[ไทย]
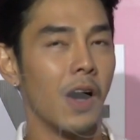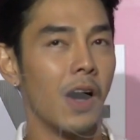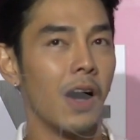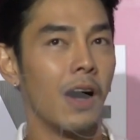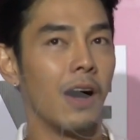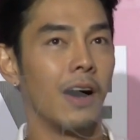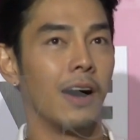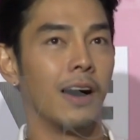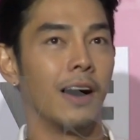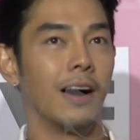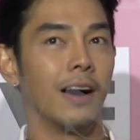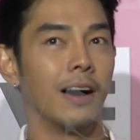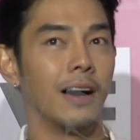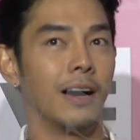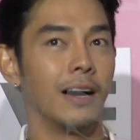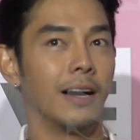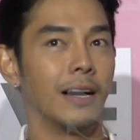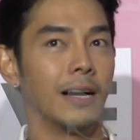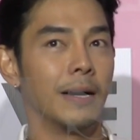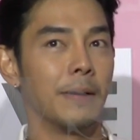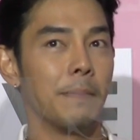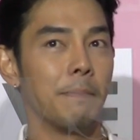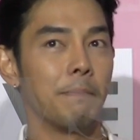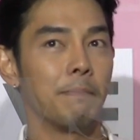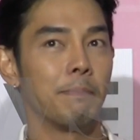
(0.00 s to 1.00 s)
ก็
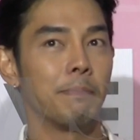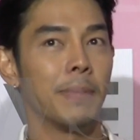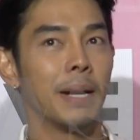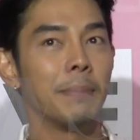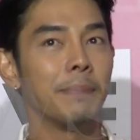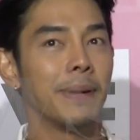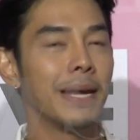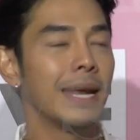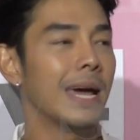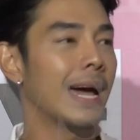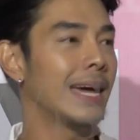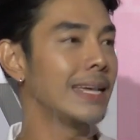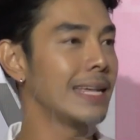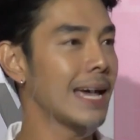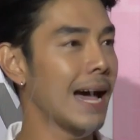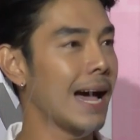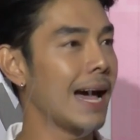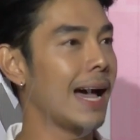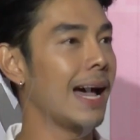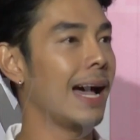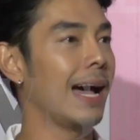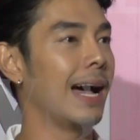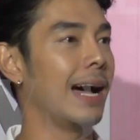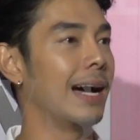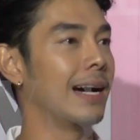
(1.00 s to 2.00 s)
มันเป็นอา
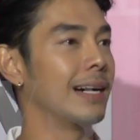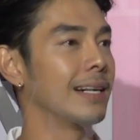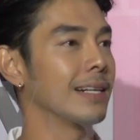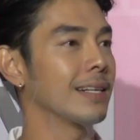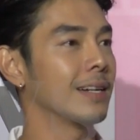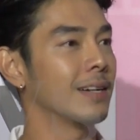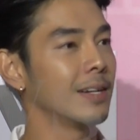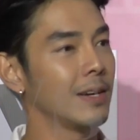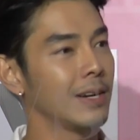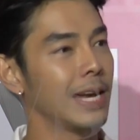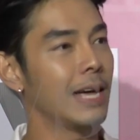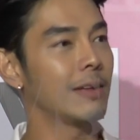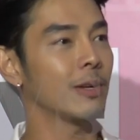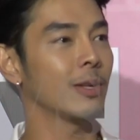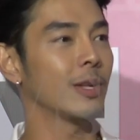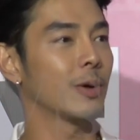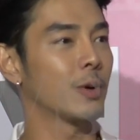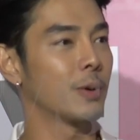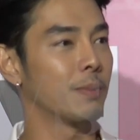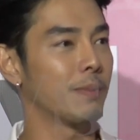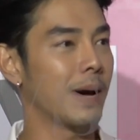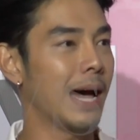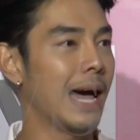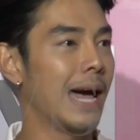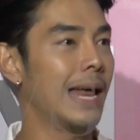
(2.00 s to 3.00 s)
ญาก็ต้องแล้วแต่
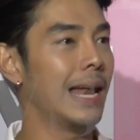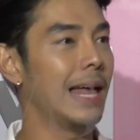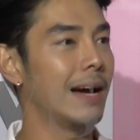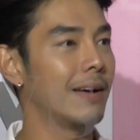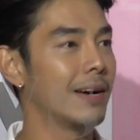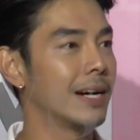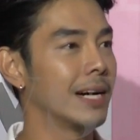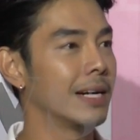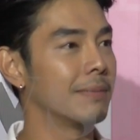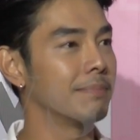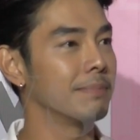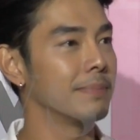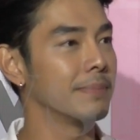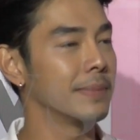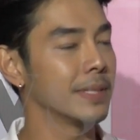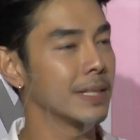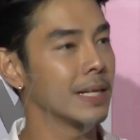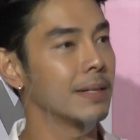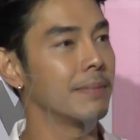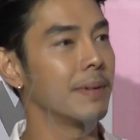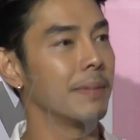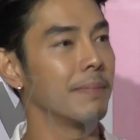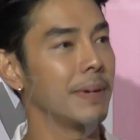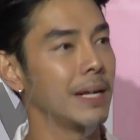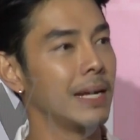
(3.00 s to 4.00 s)
กฎหมายแล้วครับ
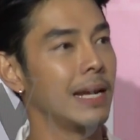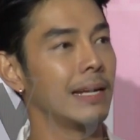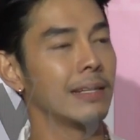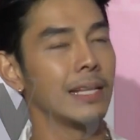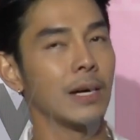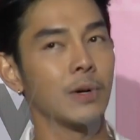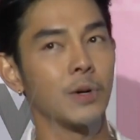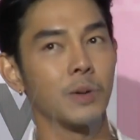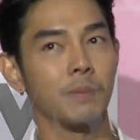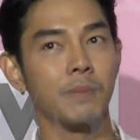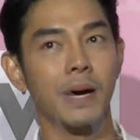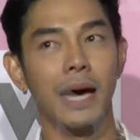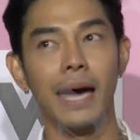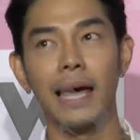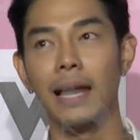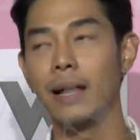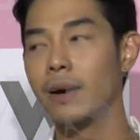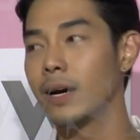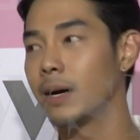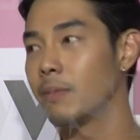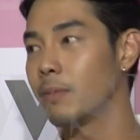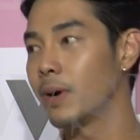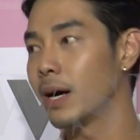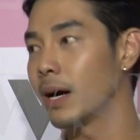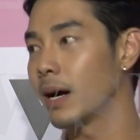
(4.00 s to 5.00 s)
ก็มันเป็นแล้วแต่กฎหมายแล้
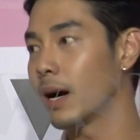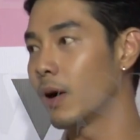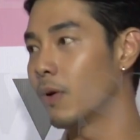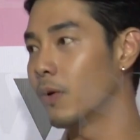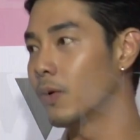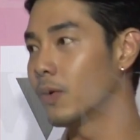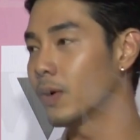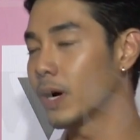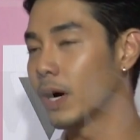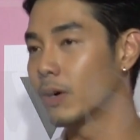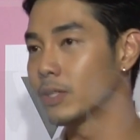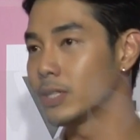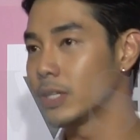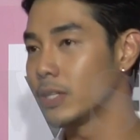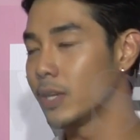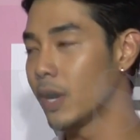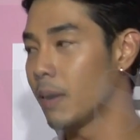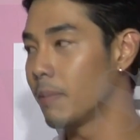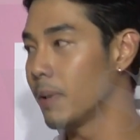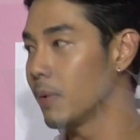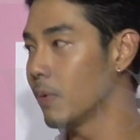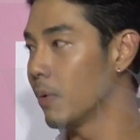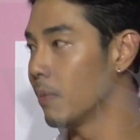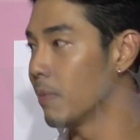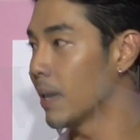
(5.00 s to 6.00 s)
วครับว่าเขาเขาจะย
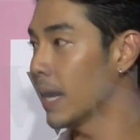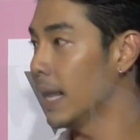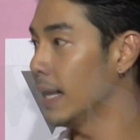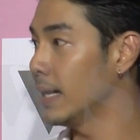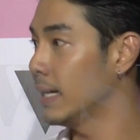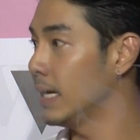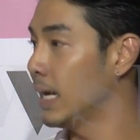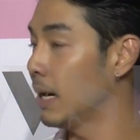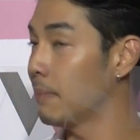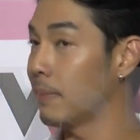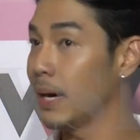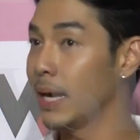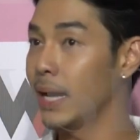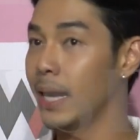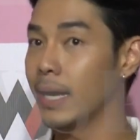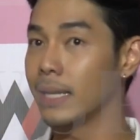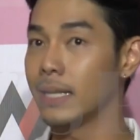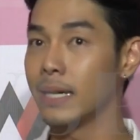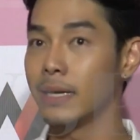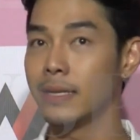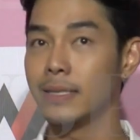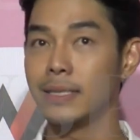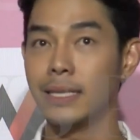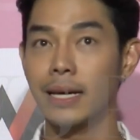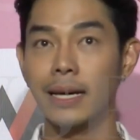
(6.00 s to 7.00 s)
อมให้ผมไก่เกลี่ยไหม
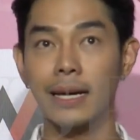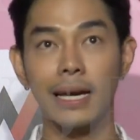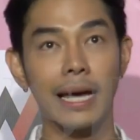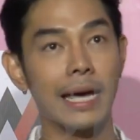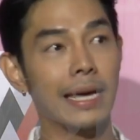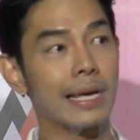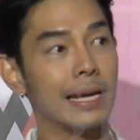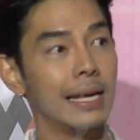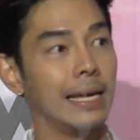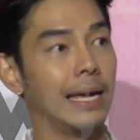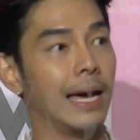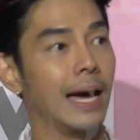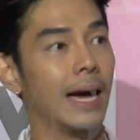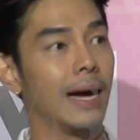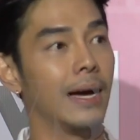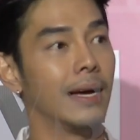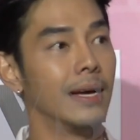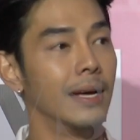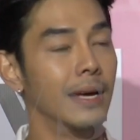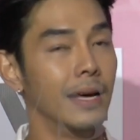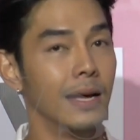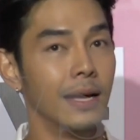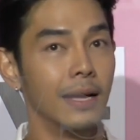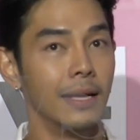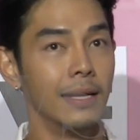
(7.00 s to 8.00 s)
ถ้าถ้าไก่เกลี่ย
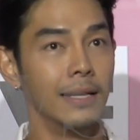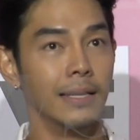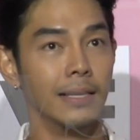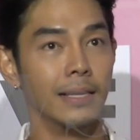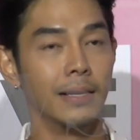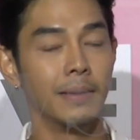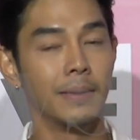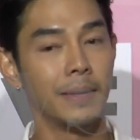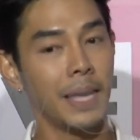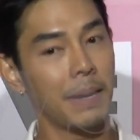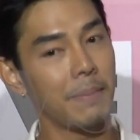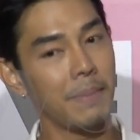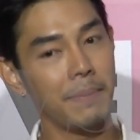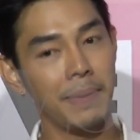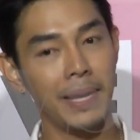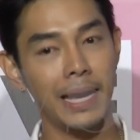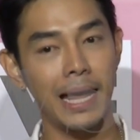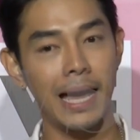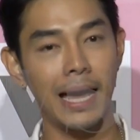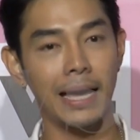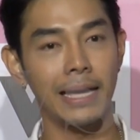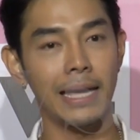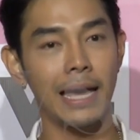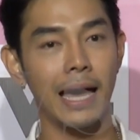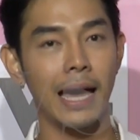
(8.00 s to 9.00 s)
หรือถ้ามันเป็น
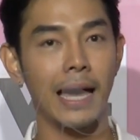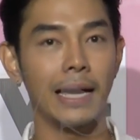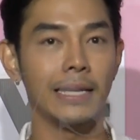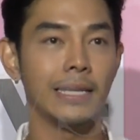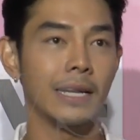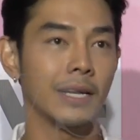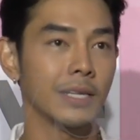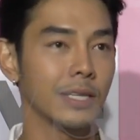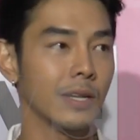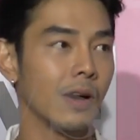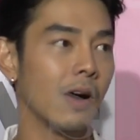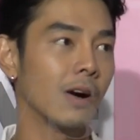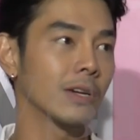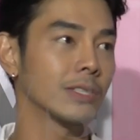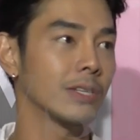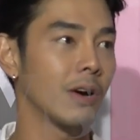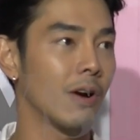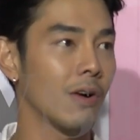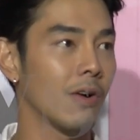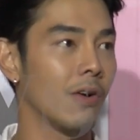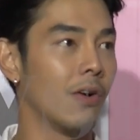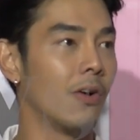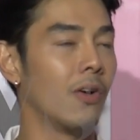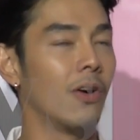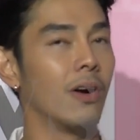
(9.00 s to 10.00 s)
อาญายักยอกช่
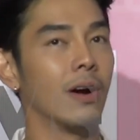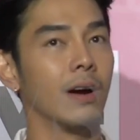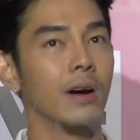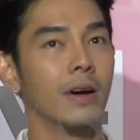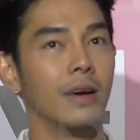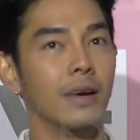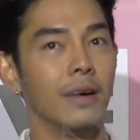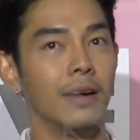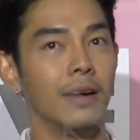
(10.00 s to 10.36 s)
อโกง